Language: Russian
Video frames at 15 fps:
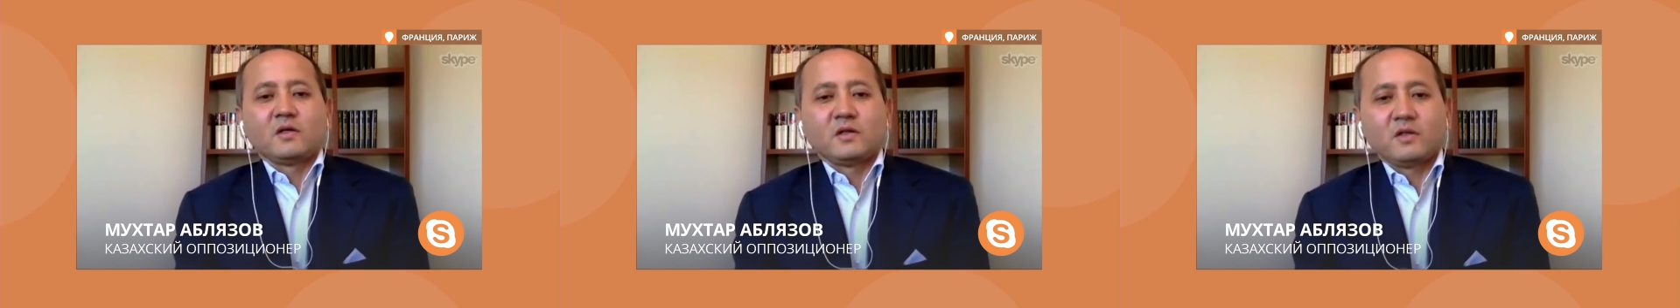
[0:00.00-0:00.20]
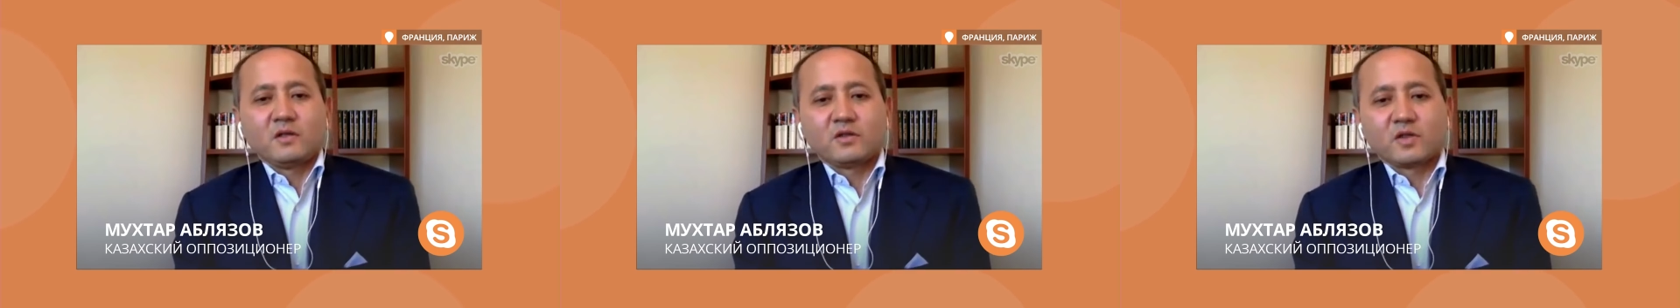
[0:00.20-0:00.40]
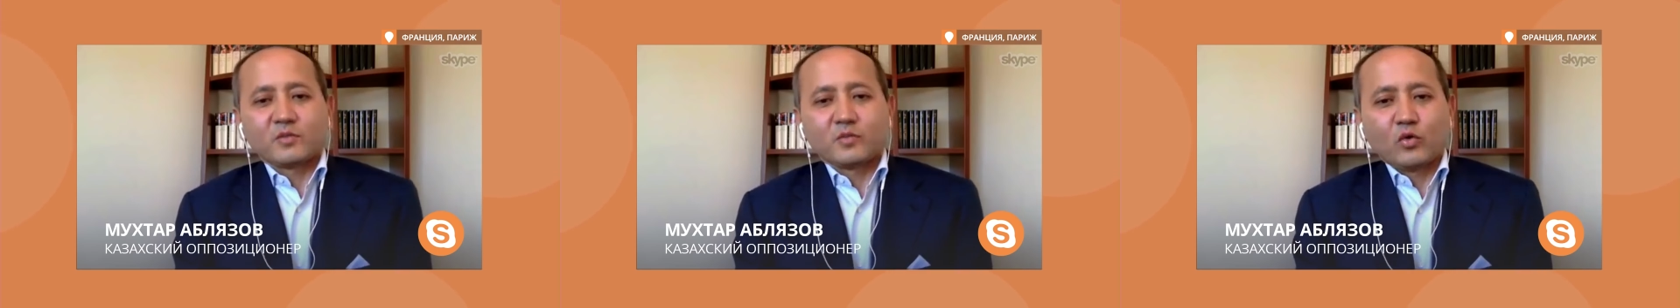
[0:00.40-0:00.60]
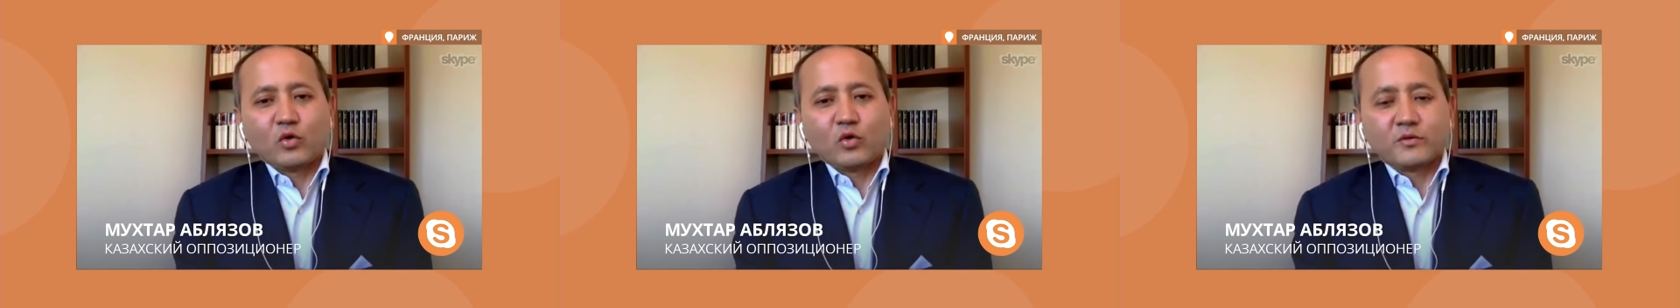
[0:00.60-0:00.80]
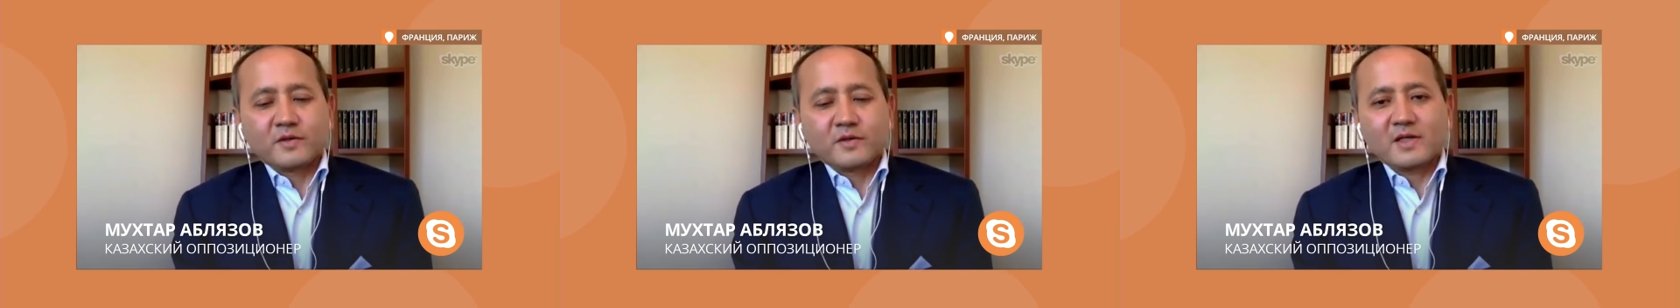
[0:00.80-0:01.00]

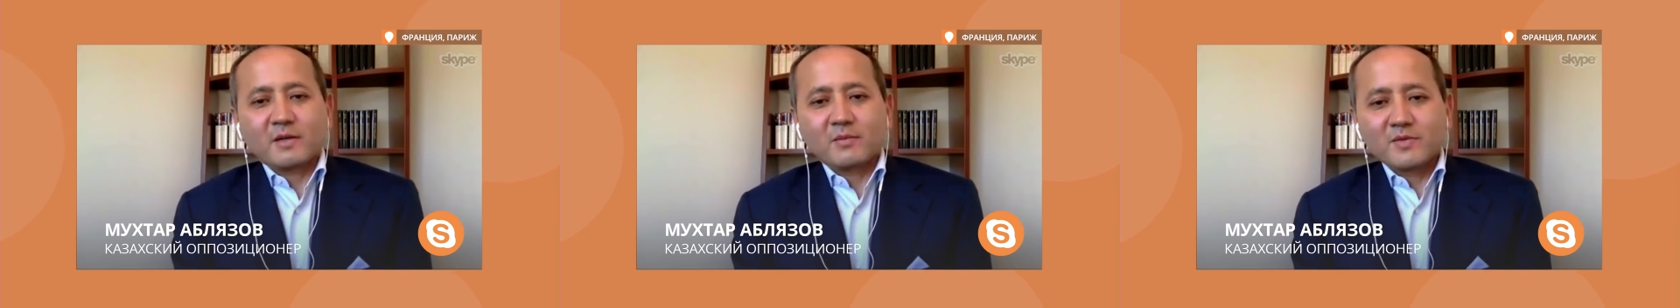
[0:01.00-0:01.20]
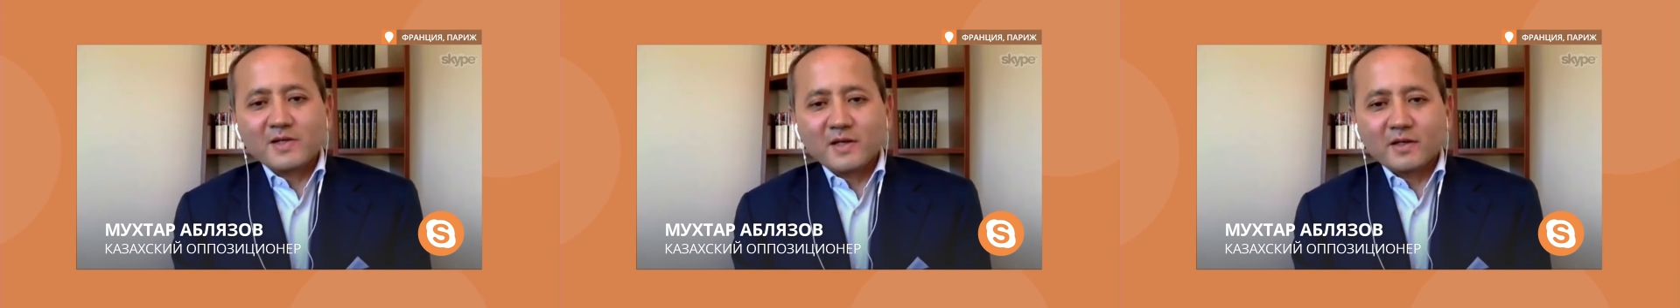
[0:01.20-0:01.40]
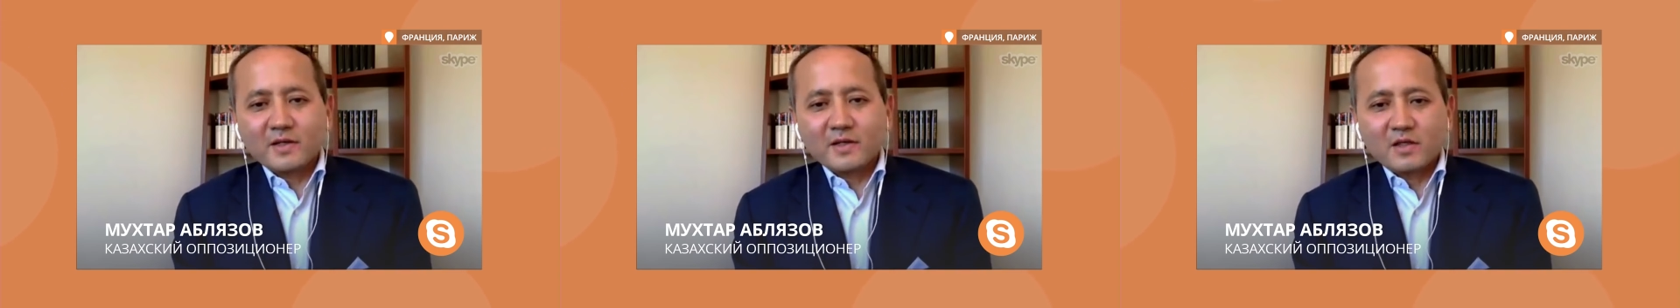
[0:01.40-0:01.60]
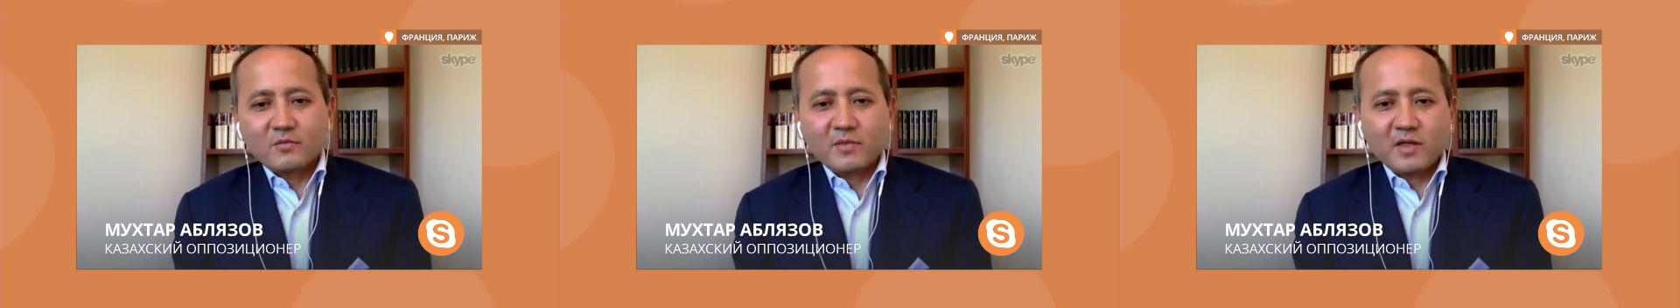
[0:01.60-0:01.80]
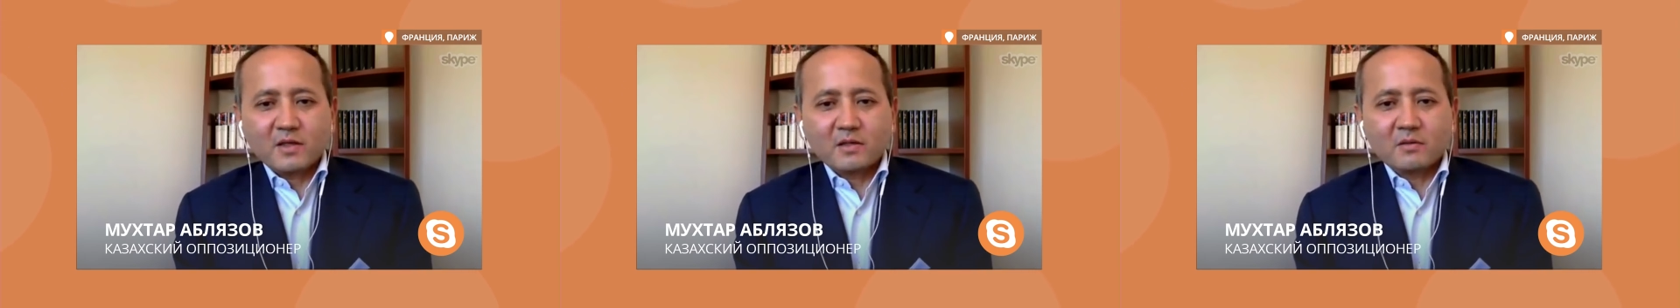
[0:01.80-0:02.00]
Интерпол, на самом деле,
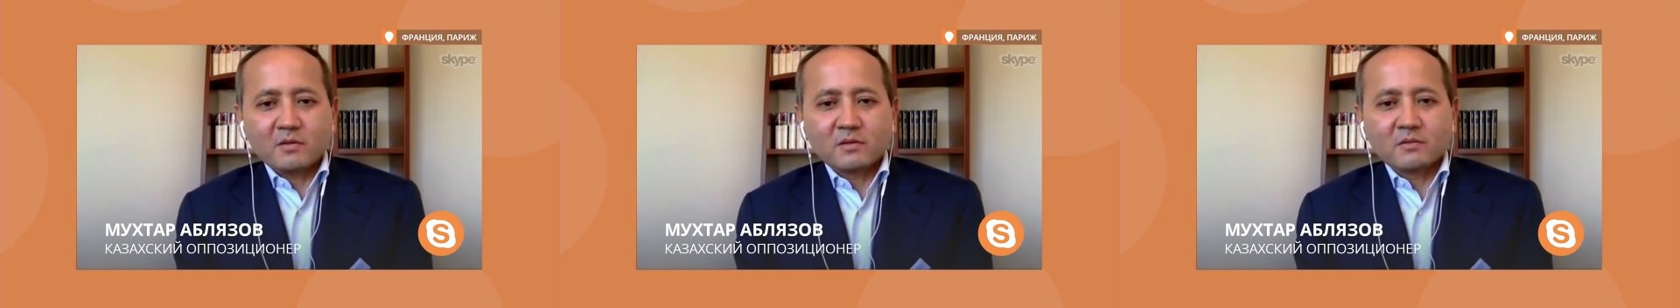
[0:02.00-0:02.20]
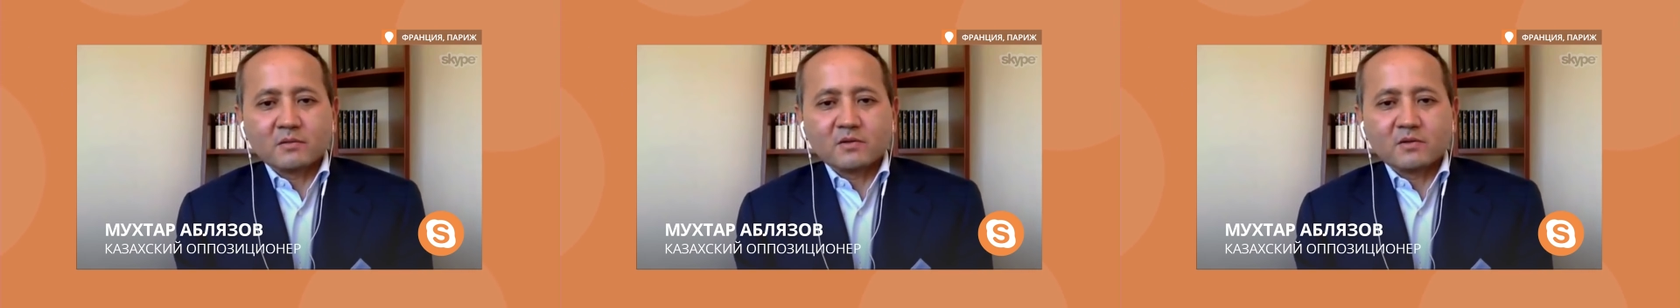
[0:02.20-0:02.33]
имея